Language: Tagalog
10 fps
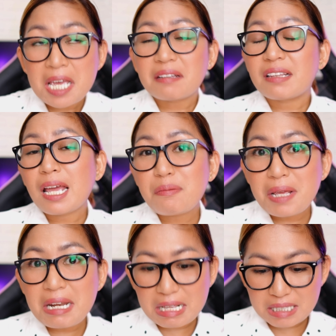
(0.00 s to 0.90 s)
10
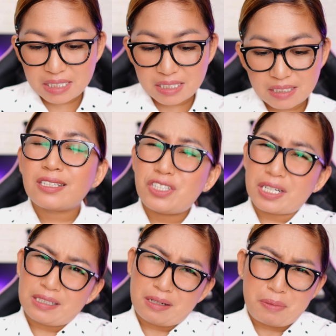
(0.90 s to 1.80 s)
minutes,
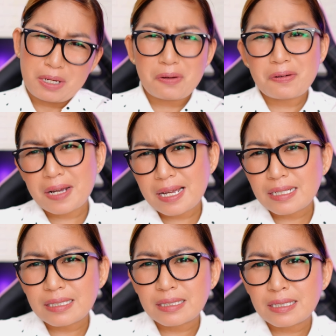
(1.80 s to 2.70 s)
reject na naman ako
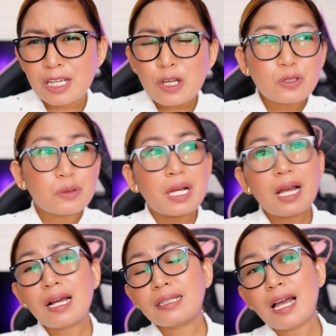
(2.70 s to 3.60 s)
guys. So
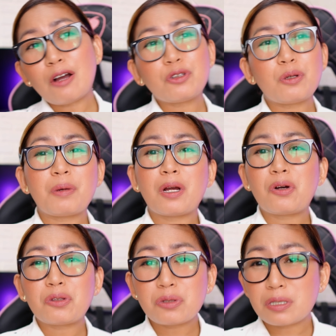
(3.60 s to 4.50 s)
nakakatakot yung mga
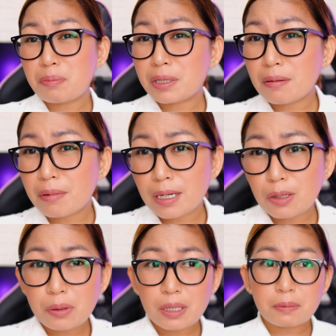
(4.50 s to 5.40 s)
auto-submit ng mga
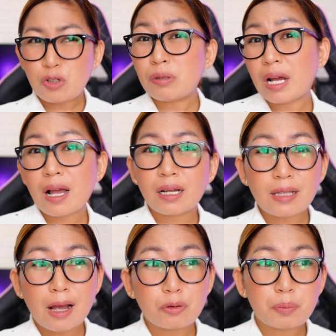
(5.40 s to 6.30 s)
loan app. Yung
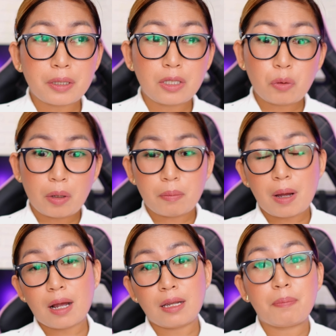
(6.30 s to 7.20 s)
nakakatakot pa dito eh
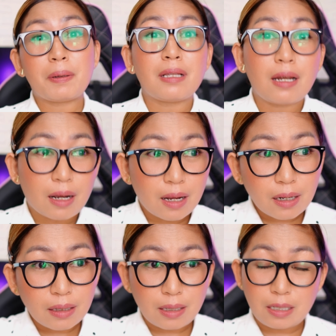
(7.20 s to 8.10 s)
baka ipadala ka
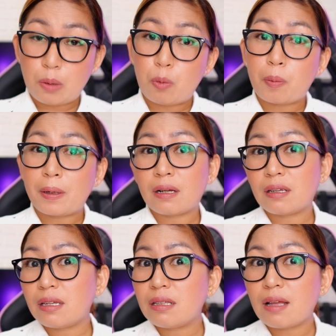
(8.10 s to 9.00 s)
agad eh, hindi mo pa
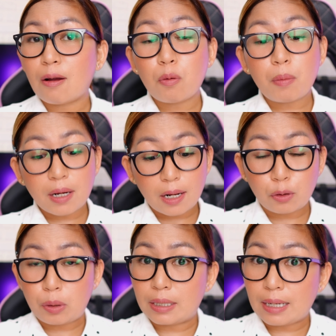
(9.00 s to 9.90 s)
nakikita kung magkano yung